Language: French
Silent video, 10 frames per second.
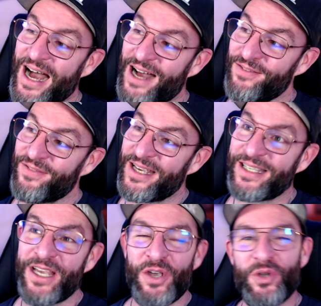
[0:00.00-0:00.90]

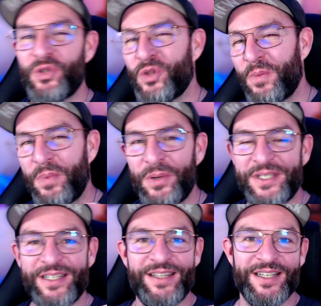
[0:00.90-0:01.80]
avec une
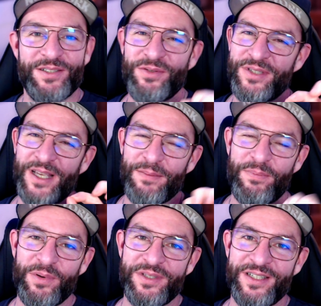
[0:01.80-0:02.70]
petite astuce, un
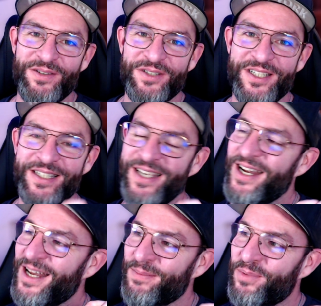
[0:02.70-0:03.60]
petit
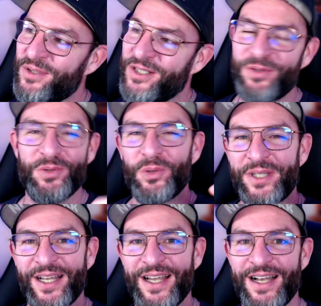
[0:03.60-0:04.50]
logiciel, un petit tuto
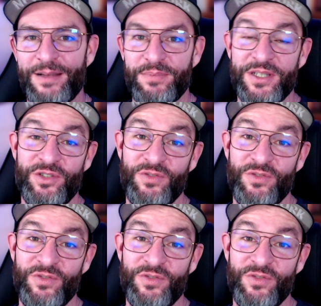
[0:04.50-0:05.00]
très rapide.